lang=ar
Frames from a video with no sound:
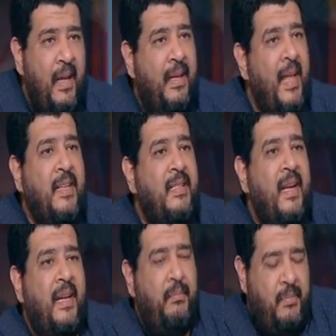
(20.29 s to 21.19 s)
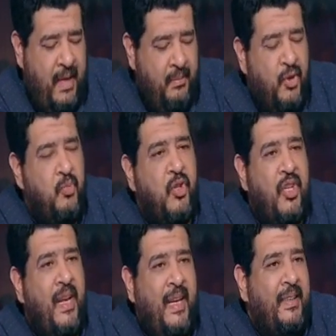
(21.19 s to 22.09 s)
ليس يعني مش
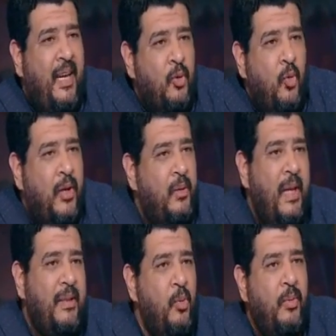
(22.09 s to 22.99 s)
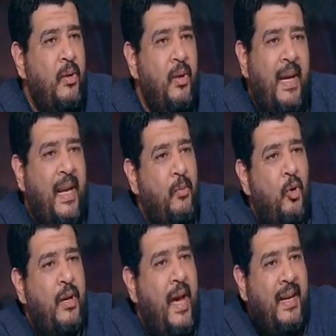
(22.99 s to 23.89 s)
مش يعني اتحاد الكره دلوقتي ممكن يقول لك انا
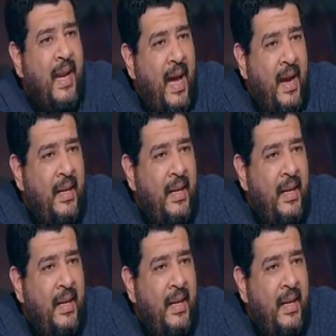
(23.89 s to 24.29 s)
بكره هرجع م.